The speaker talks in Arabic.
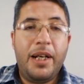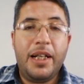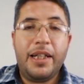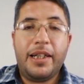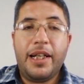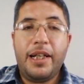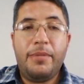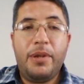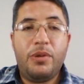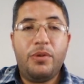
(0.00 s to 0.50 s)

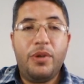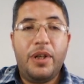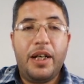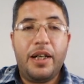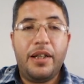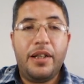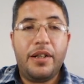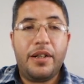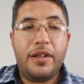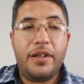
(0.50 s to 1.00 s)
الكلمة
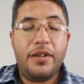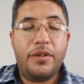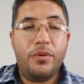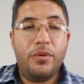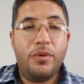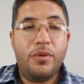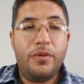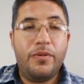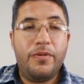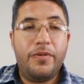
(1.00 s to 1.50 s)

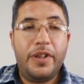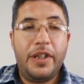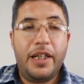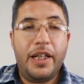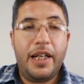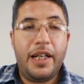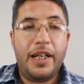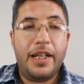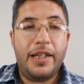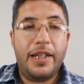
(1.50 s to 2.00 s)
الأخيرة في
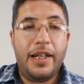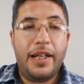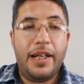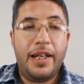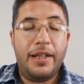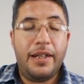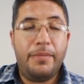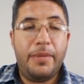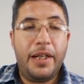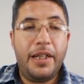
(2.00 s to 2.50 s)
هذا
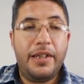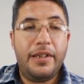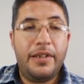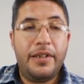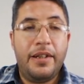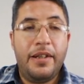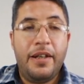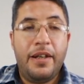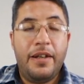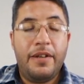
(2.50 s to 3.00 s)

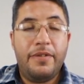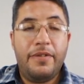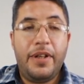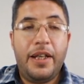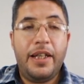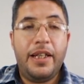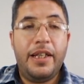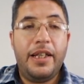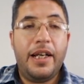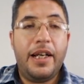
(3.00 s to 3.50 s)
البيت
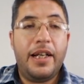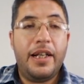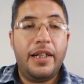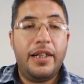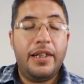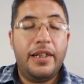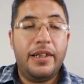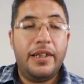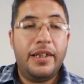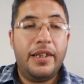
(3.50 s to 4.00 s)
فهي
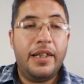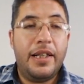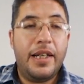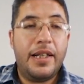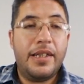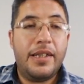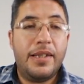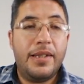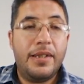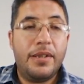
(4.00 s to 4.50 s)

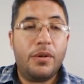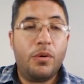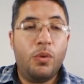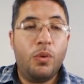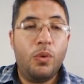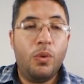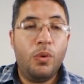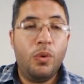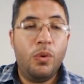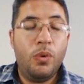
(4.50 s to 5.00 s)

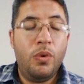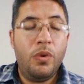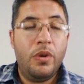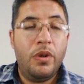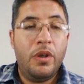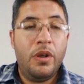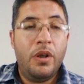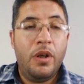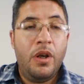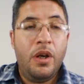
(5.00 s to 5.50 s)
يسقو
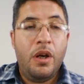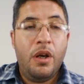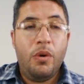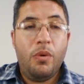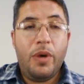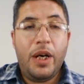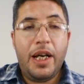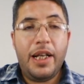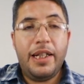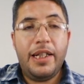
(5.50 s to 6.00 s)

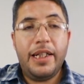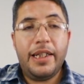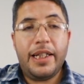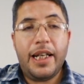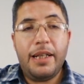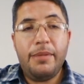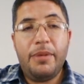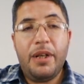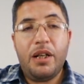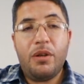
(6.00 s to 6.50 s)
وهذه
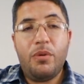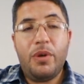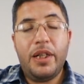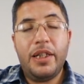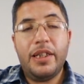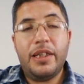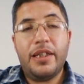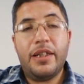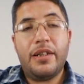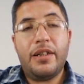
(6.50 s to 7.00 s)
الكلمة
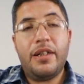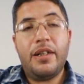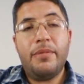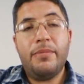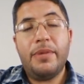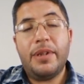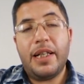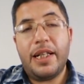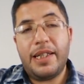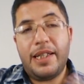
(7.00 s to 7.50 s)
إخواني
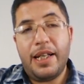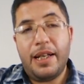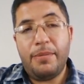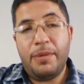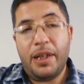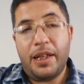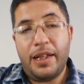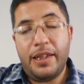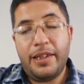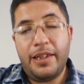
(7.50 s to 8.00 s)
الكرام
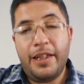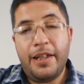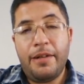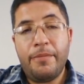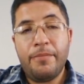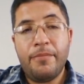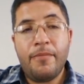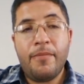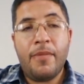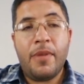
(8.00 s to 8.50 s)

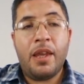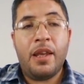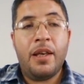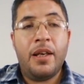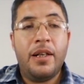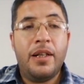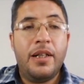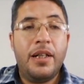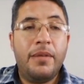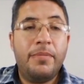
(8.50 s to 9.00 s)
كسابقتها
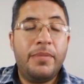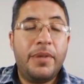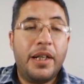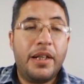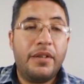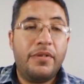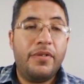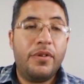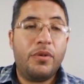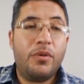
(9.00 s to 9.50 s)
لم
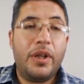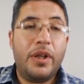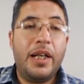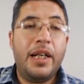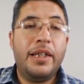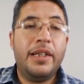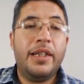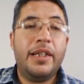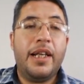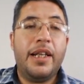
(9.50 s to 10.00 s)
ترد في
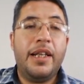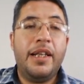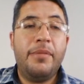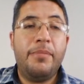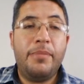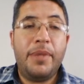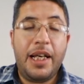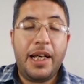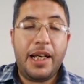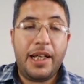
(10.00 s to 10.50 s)
القرآن
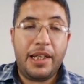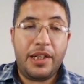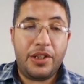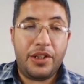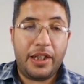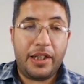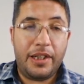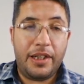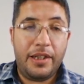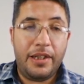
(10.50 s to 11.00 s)
الكريم بهذا
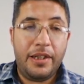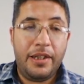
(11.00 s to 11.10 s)
الشكل